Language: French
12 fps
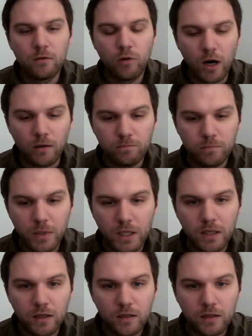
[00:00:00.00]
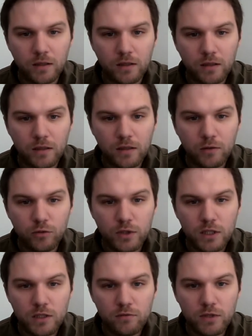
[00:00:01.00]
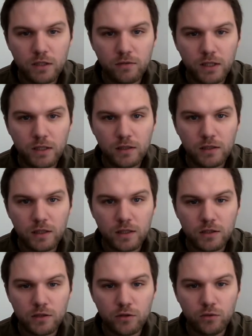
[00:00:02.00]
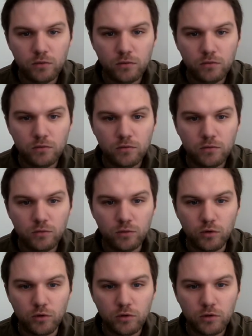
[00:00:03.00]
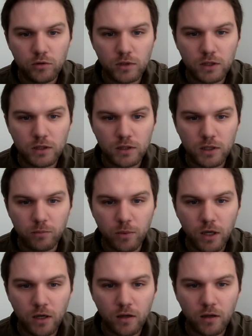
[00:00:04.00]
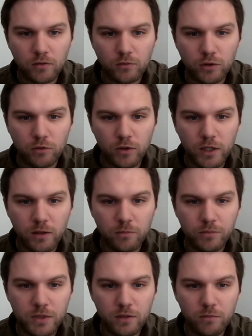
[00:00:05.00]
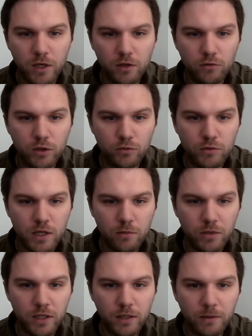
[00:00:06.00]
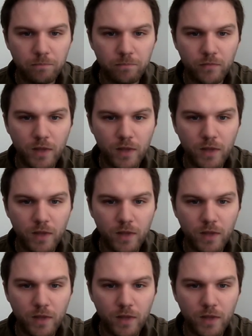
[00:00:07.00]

Voilà, ben, écoutez, si vous avez des questions ou autres, n'hésitez pas à nous envoyer un petit mail ou à nous appeler.